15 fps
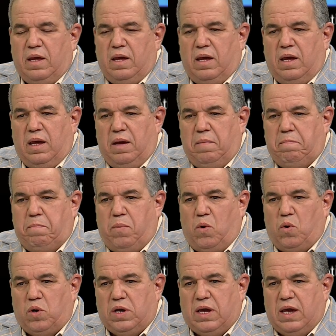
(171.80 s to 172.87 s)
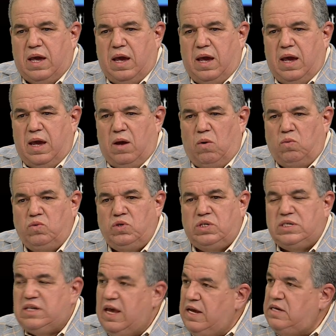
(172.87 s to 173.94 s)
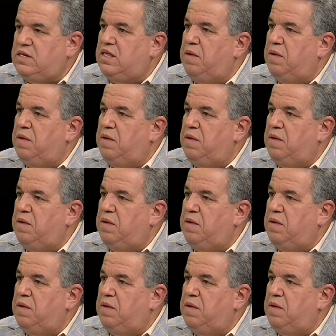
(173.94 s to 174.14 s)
eh, porque un 6